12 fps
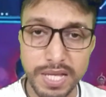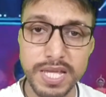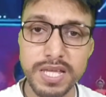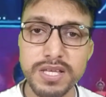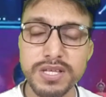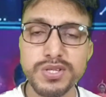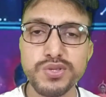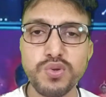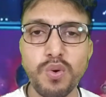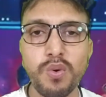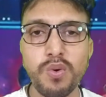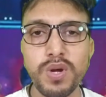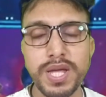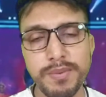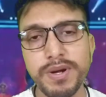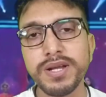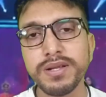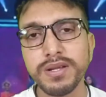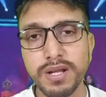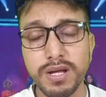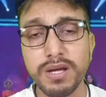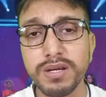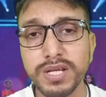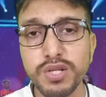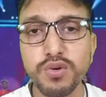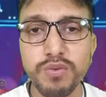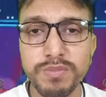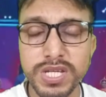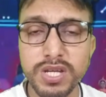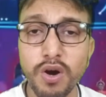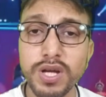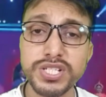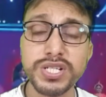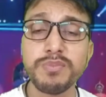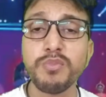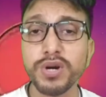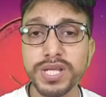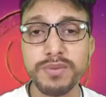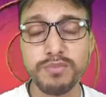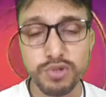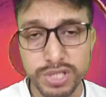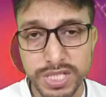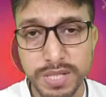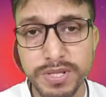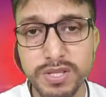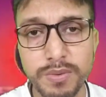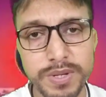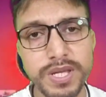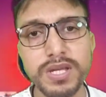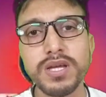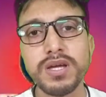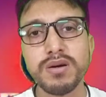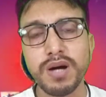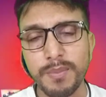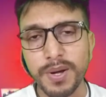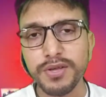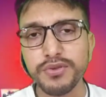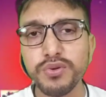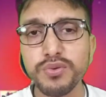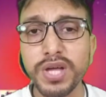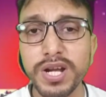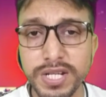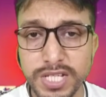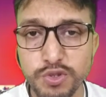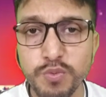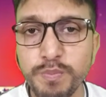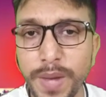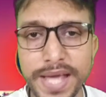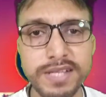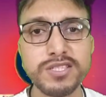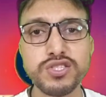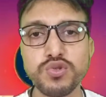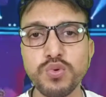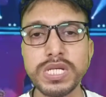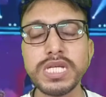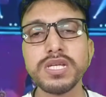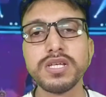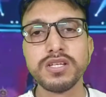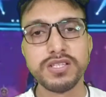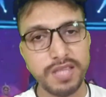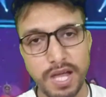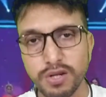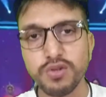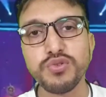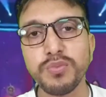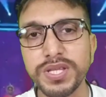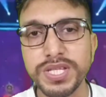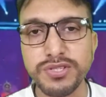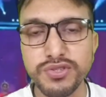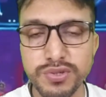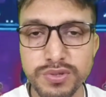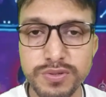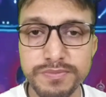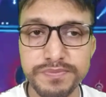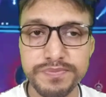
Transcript: থাকে তো এবার হ্যাঁ, কীরকম কি হয় সেটা পরে বুঝে যাবে তবে আপাতত তার কিছু ব্যাক স্টোরি থাকলো তোমাদের জন্য